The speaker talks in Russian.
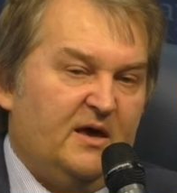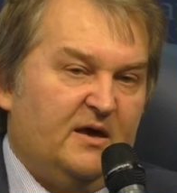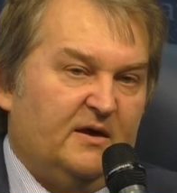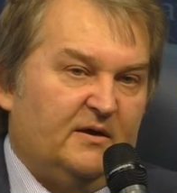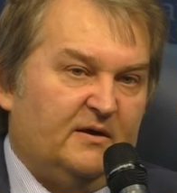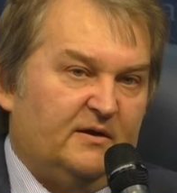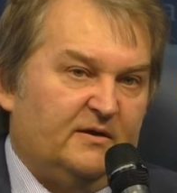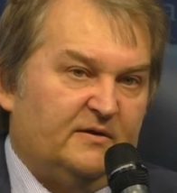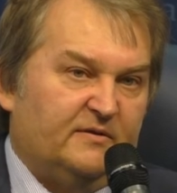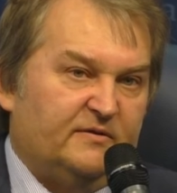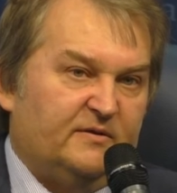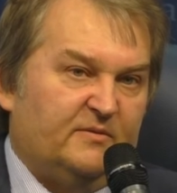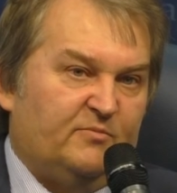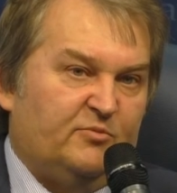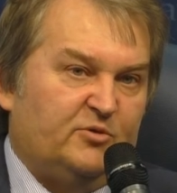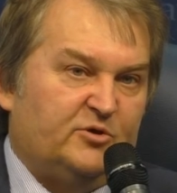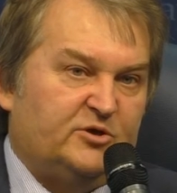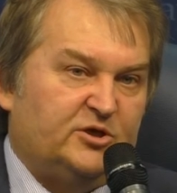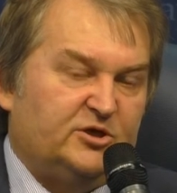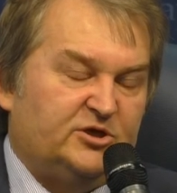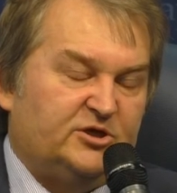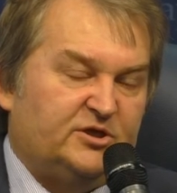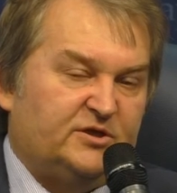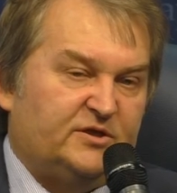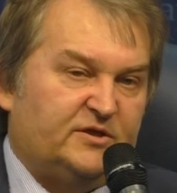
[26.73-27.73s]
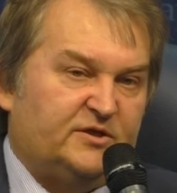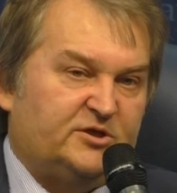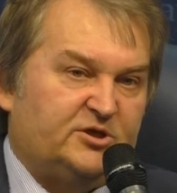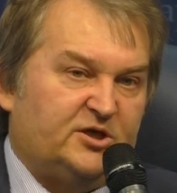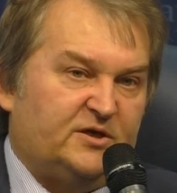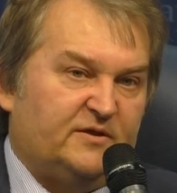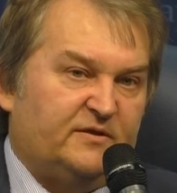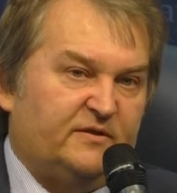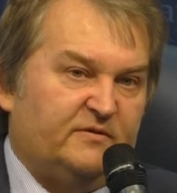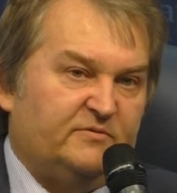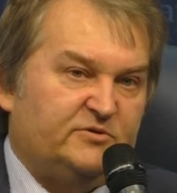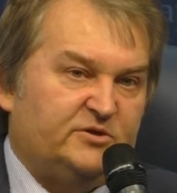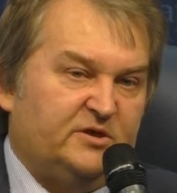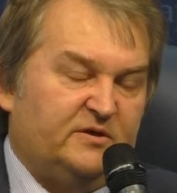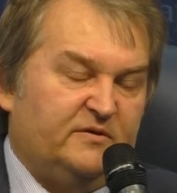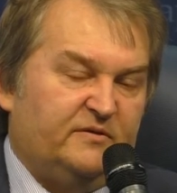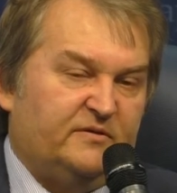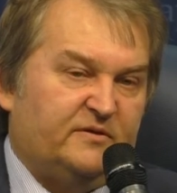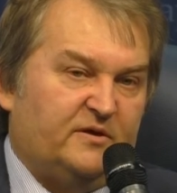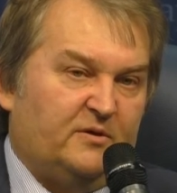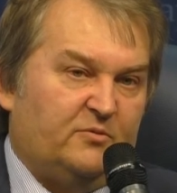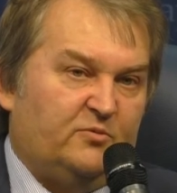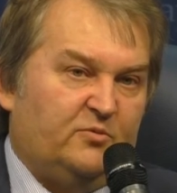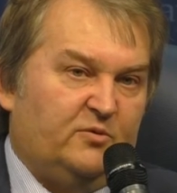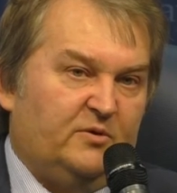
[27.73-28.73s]
гораздо больше шансов через
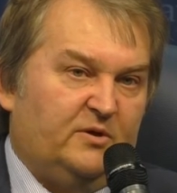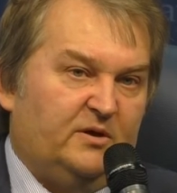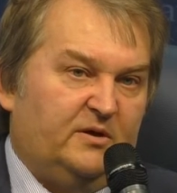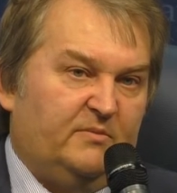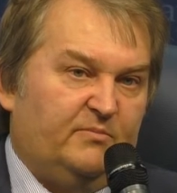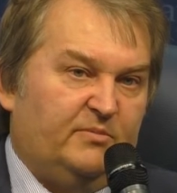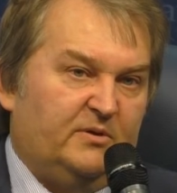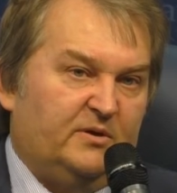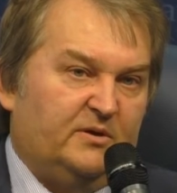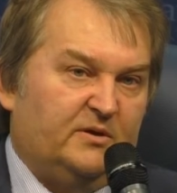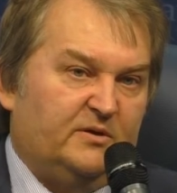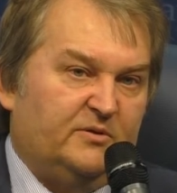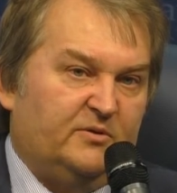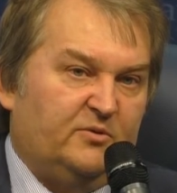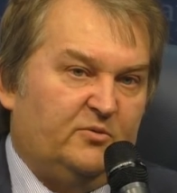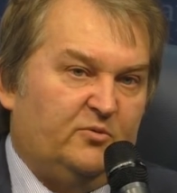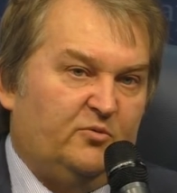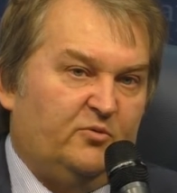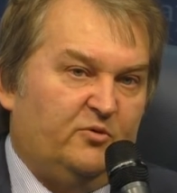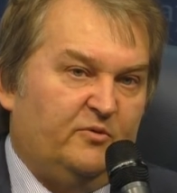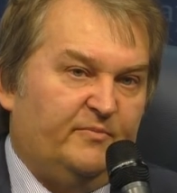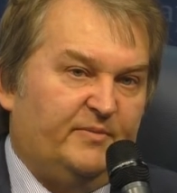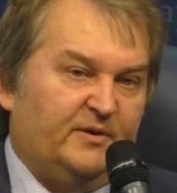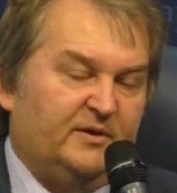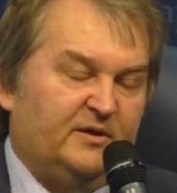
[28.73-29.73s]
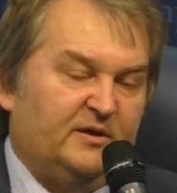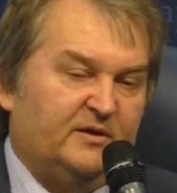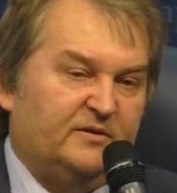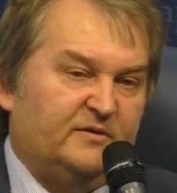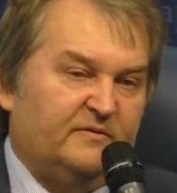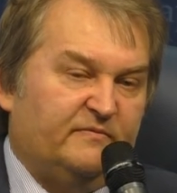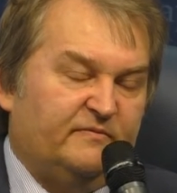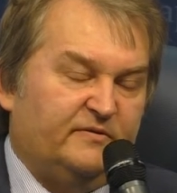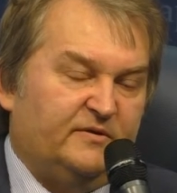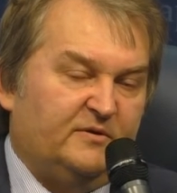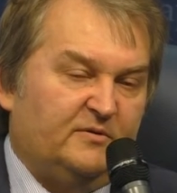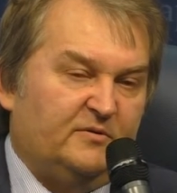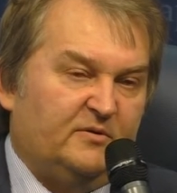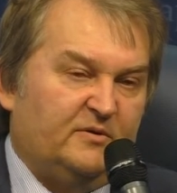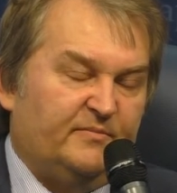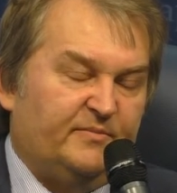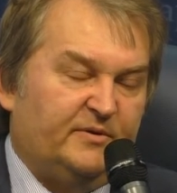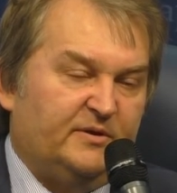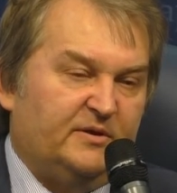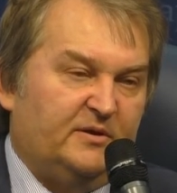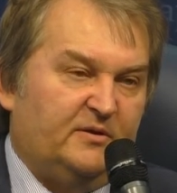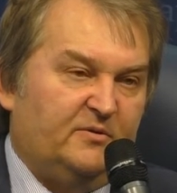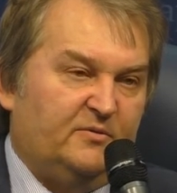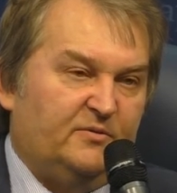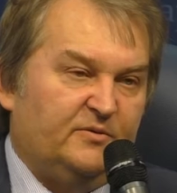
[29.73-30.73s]
какой-либо другой, понятно, в силу
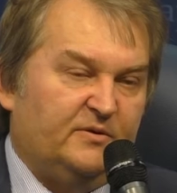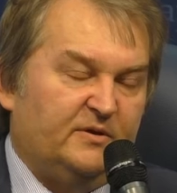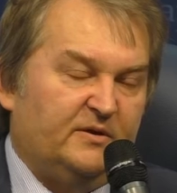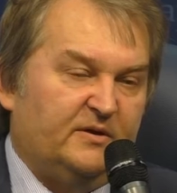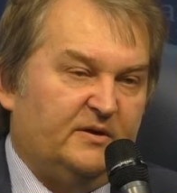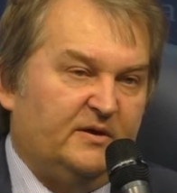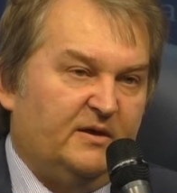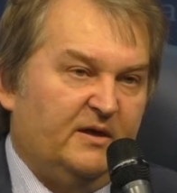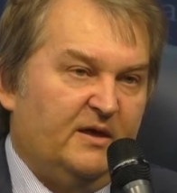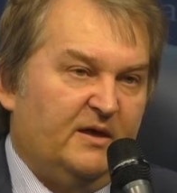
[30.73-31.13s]
определенных